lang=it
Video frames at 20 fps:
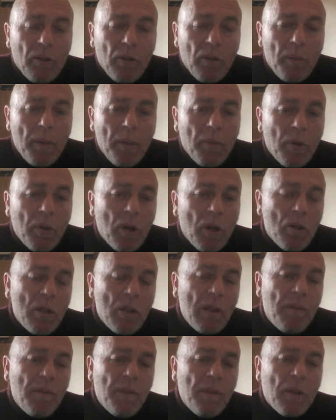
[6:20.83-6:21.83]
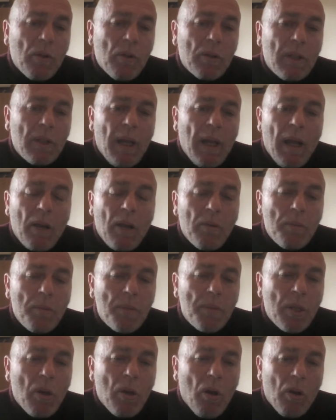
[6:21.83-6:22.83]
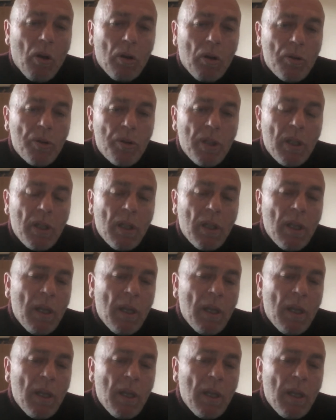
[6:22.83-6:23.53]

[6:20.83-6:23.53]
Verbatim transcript: Noi abbiamo grosse difficoltà come psicologi